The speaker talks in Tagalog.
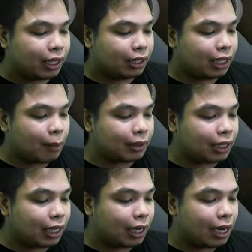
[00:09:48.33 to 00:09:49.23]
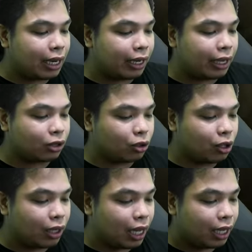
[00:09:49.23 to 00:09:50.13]
Hindi ka pa talaga hihinto
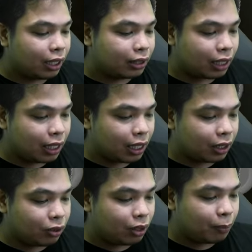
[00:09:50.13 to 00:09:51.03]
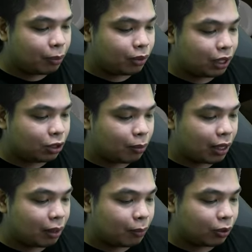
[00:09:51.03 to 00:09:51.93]
Lola. Teka lang, yung libro dito. May
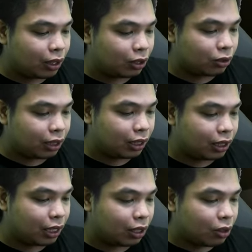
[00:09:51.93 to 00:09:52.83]
libro dito kanina eh.